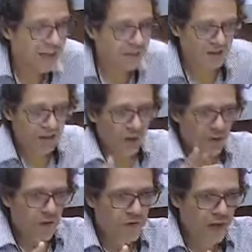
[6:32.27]
Você já
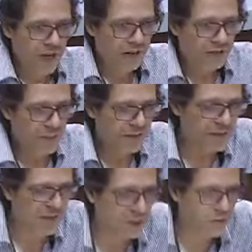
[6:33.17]
ouviu falar de
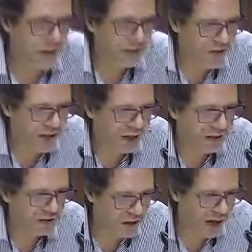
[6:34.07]
medicina ayurvédica?
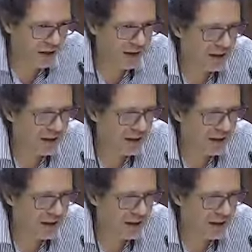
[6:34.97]
Já?